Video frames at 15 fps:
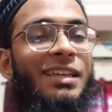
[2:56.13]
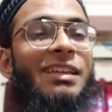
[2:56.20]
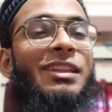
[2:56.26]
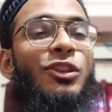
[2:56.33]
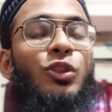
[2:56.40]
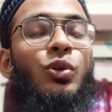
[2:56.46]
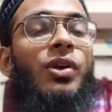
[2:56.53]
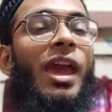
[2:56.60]

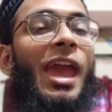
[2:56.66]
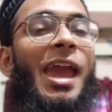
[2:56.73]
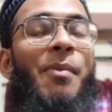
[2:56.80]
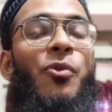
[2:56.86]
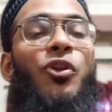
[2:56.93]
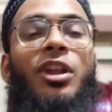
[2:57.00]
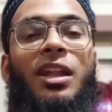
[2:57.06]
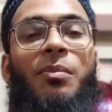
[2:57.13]
কিন্তু
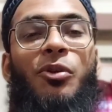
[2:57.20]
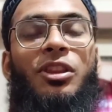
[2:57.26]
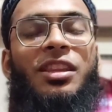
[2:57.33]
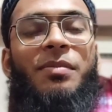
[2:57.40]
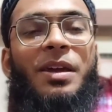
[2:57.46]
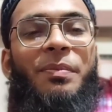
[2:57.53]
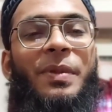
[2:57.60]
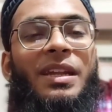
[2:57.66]
এমনটা বলতে
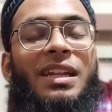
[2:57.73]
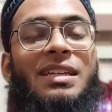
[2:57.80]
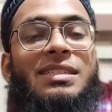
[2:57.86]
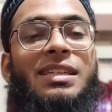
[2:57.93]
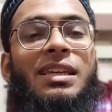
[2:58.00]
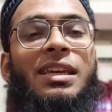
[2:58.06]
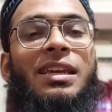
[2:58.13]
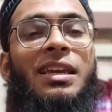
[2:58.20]
পারবেন না যে